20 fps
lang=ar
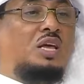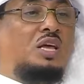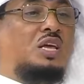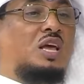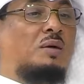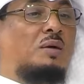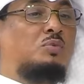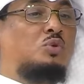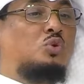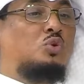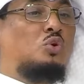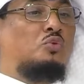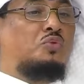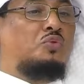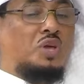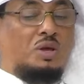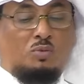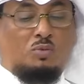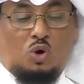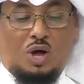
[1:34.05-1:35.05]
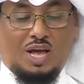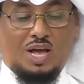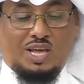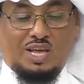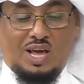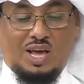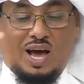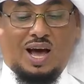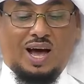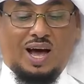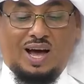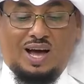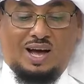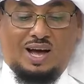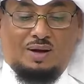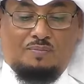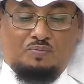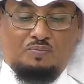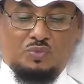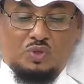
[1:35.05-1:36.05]
يبدو في
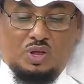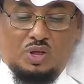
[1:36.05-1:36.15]
محياها